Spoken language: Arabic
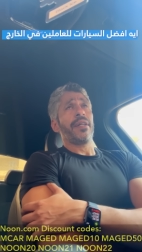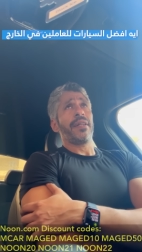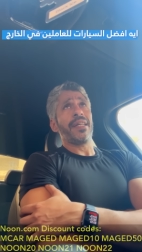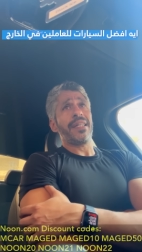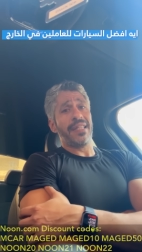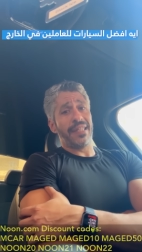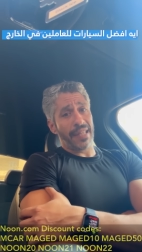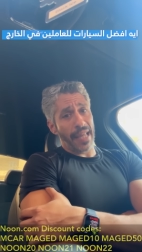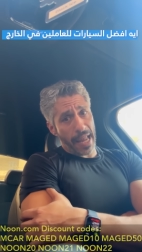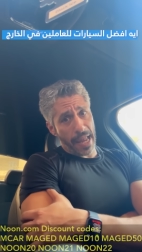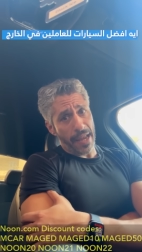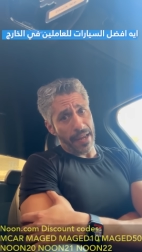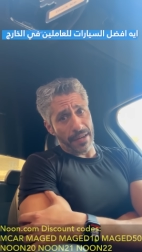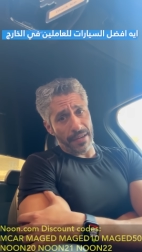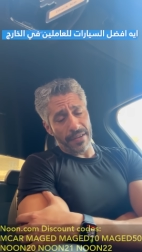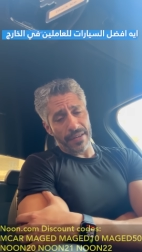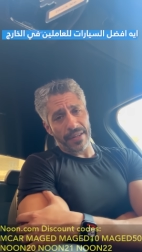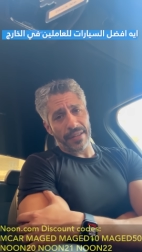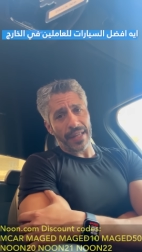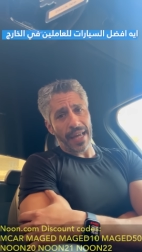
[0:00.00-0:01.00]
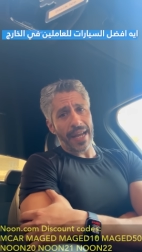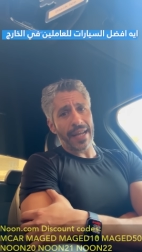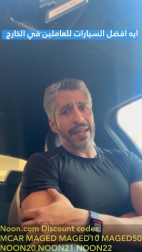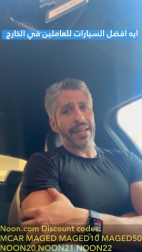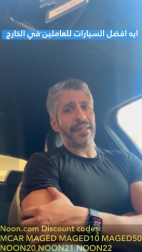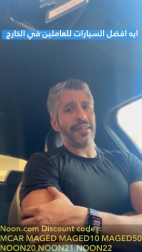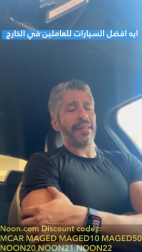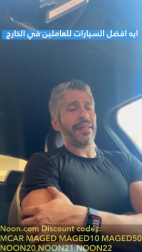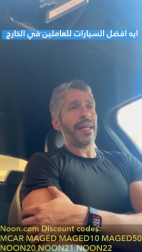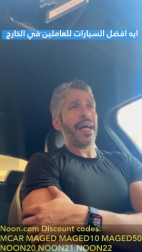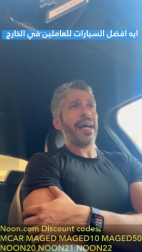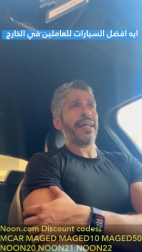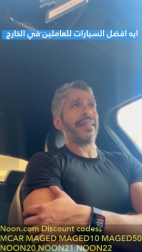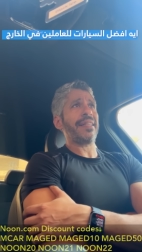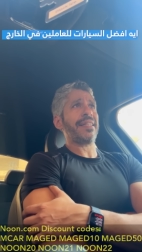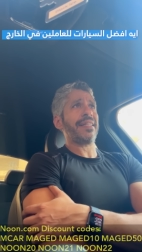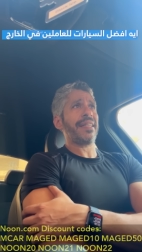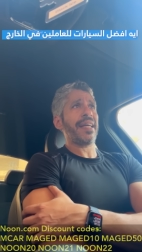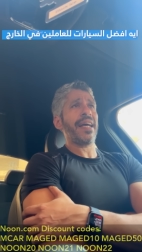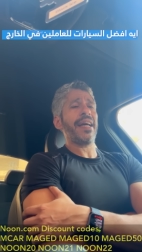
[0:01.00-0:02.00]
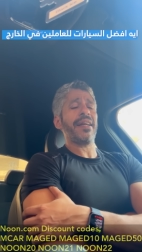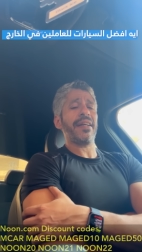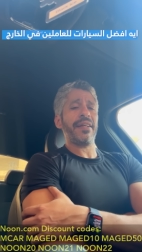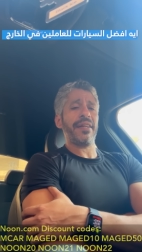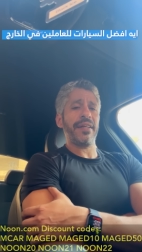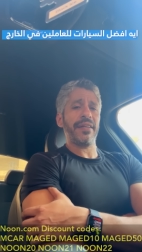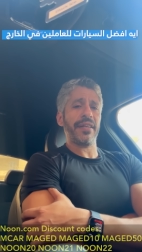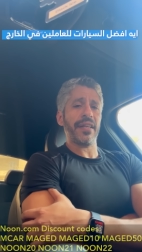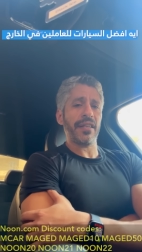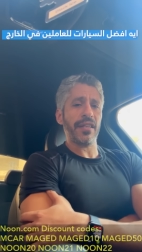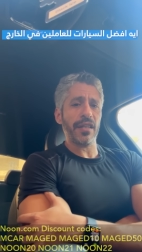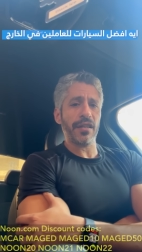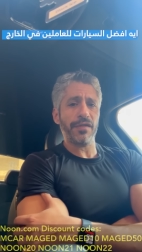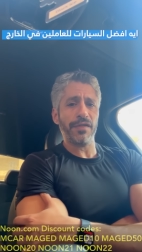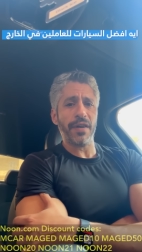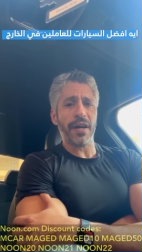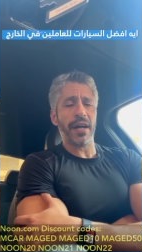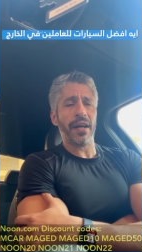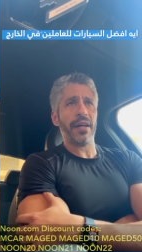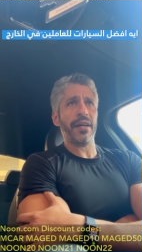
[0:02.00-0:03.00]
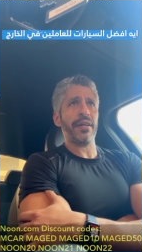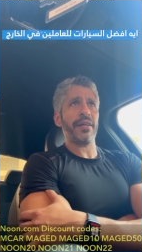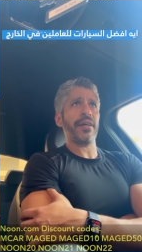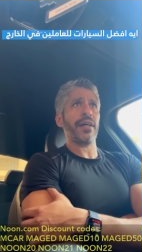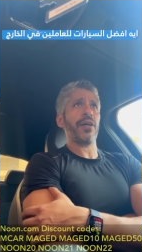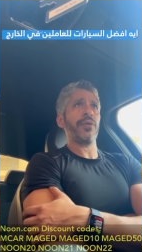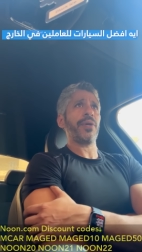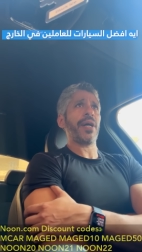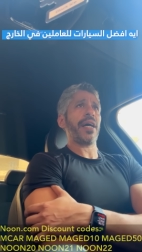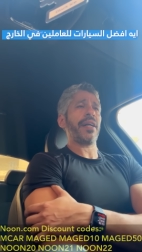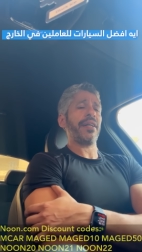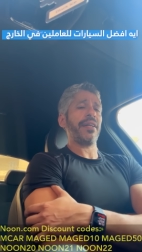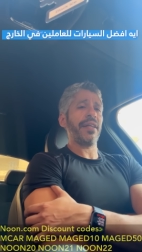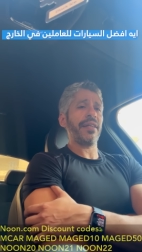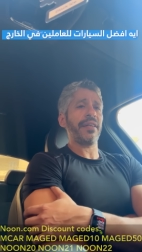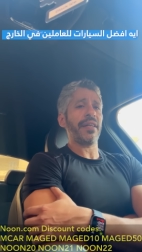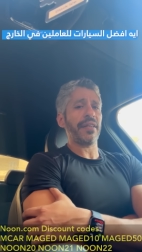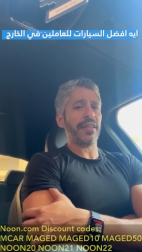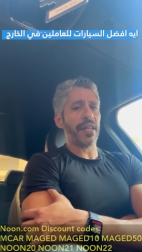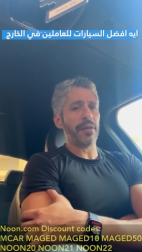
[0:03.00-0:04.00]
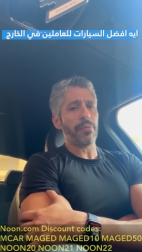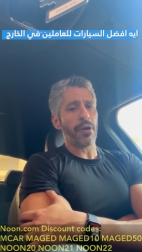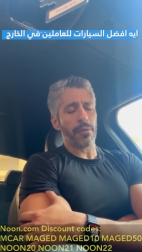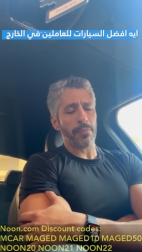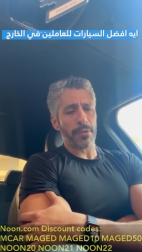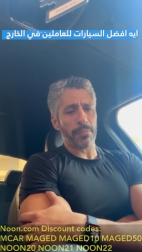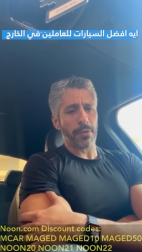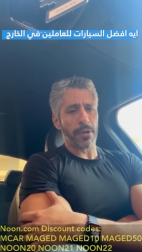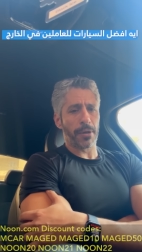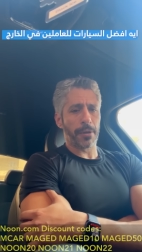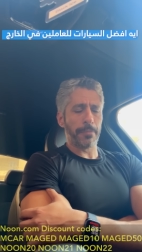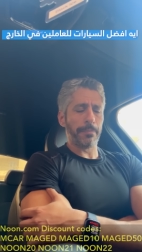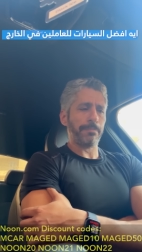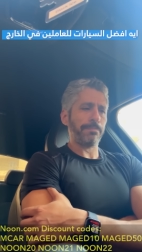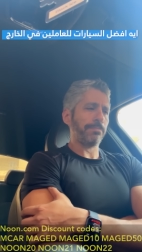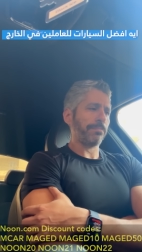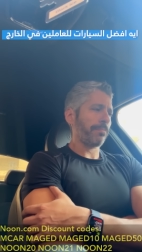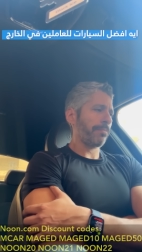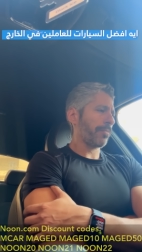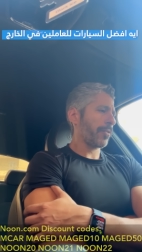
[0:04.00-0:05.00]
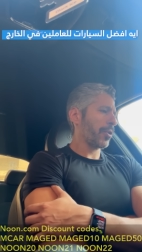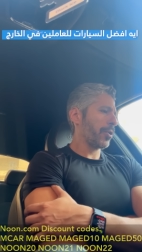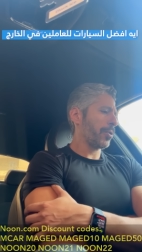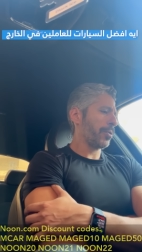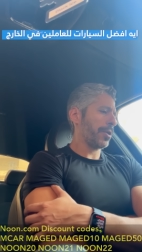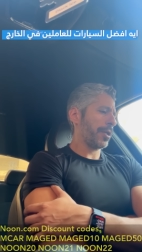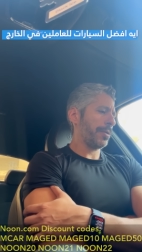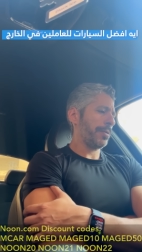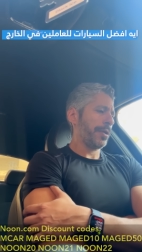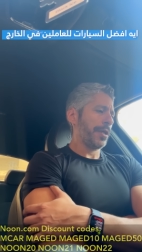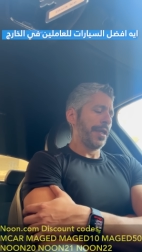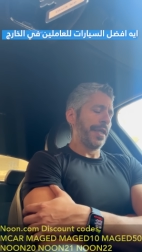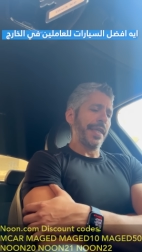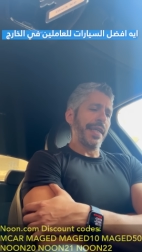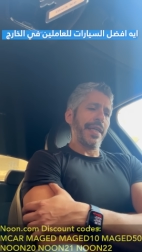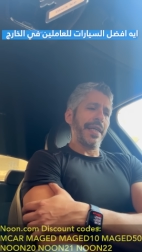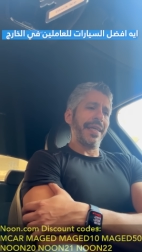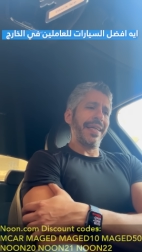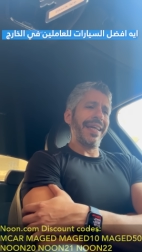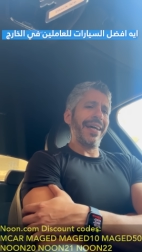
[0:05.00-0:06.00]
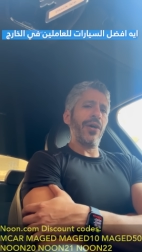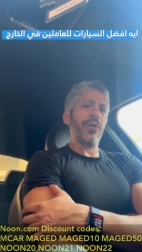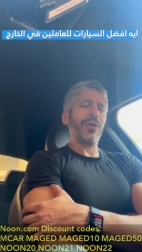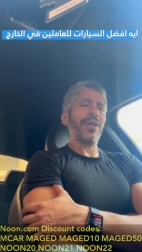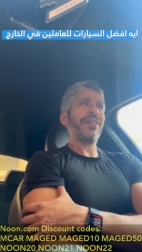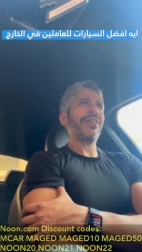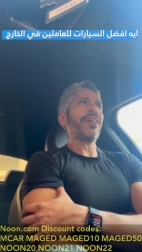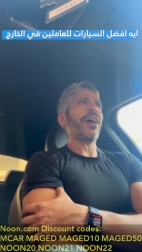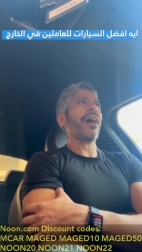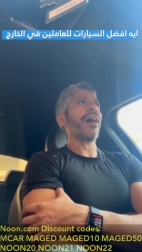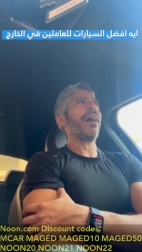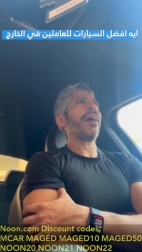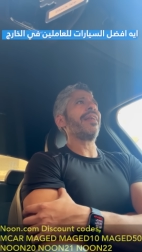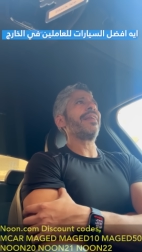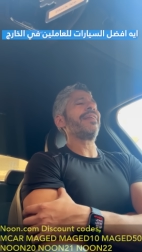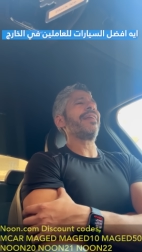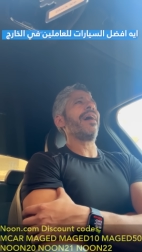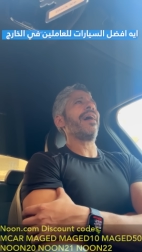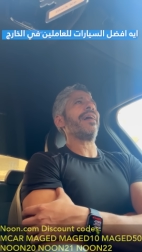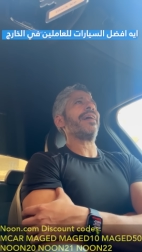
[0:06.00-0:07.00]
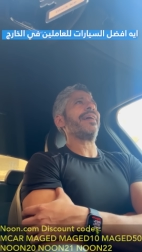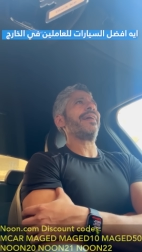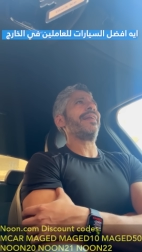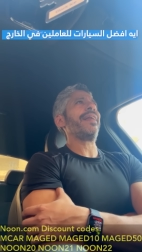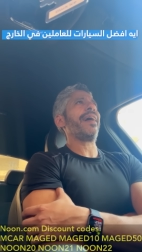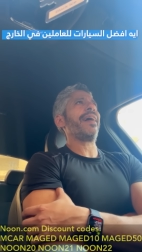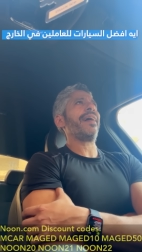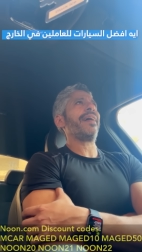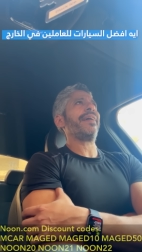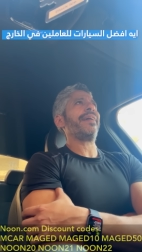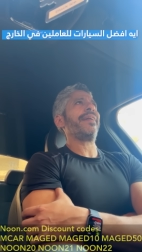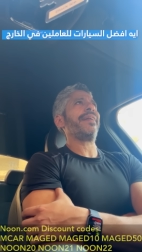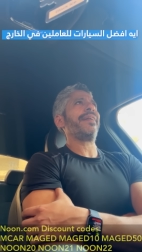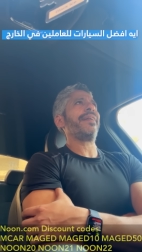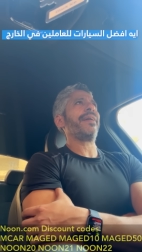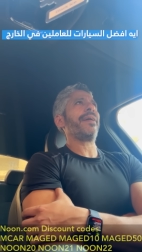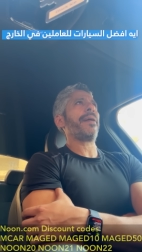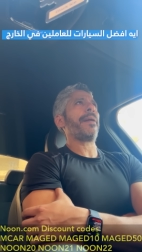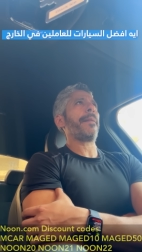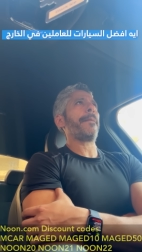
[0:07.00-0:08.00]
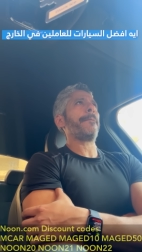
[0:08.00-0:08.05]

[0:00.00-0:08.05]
تستاهل اتاكد انها تستاهل ان انت تدفع آه، او يعني ان انت تجيبها من بره اوكي لو انتقلنا الى ال